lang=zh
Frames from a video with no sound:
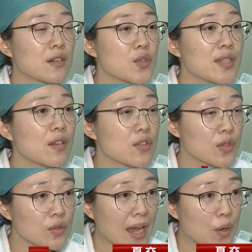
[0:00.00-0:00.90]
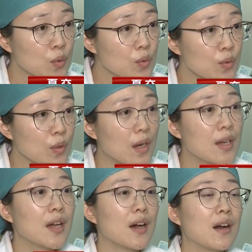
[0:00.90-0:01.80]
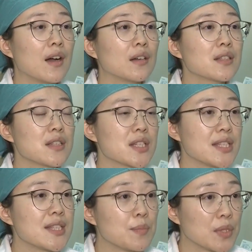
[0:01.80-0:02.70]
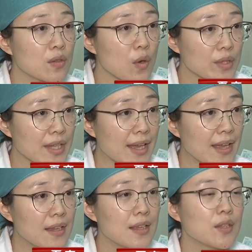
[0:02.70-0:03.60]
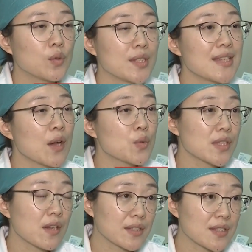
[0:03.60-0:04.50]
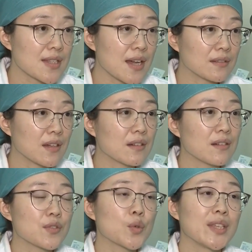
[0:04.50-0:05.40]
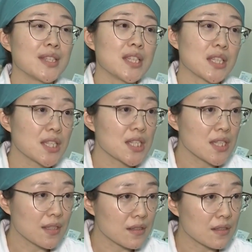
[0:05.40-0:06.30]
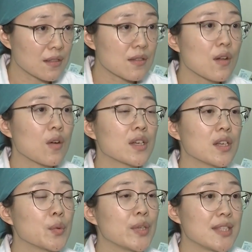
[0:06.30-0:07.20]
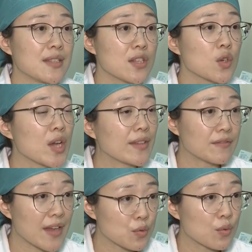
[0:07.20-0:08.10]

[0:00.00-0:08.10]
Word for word: 个睡觉的时候打呼噜，啊，甚至引起鼻窦炎。对下呼叫影响呢，可能就会引起刺激性的咳嗽，可能会引起哮喘的发